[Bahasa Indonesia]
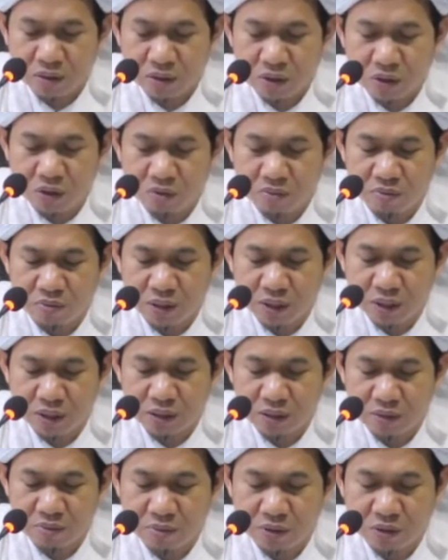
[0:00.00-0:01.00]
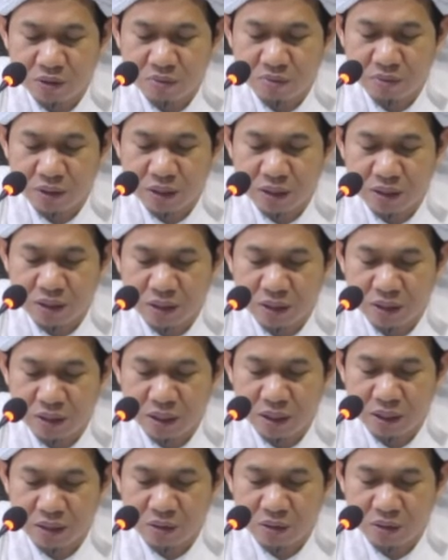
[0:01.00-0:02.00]
qabla sebelum ayan
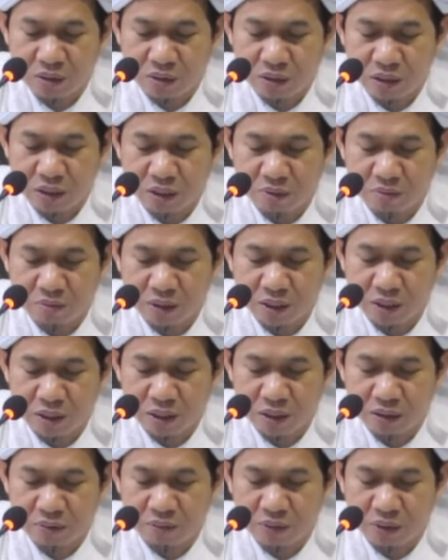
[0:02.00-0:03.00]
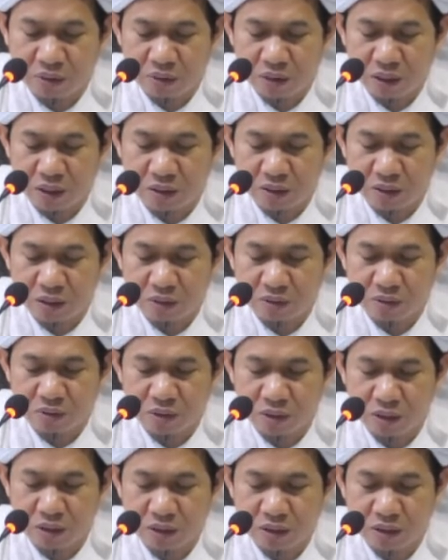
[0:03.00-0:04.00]
hado dia bangkit fi rakaatil
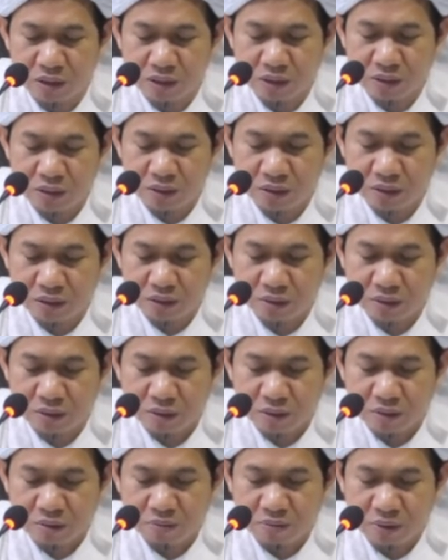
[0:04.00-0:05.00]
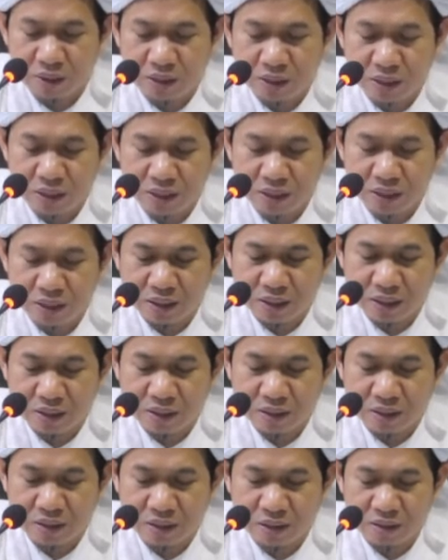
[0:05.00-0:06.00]
ula pada
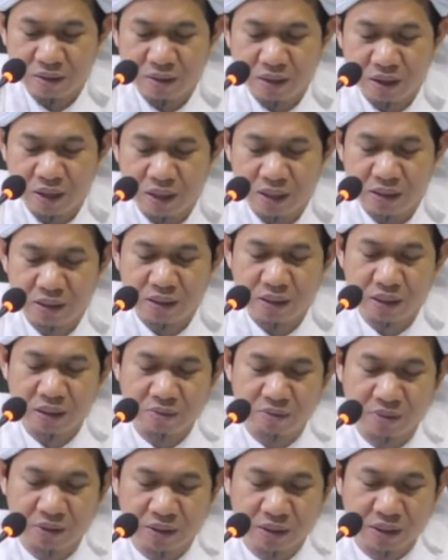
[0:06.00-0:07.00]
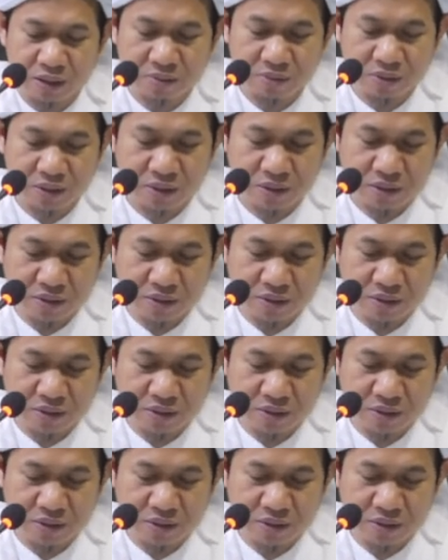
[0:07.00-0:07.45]
rakaat yang pertama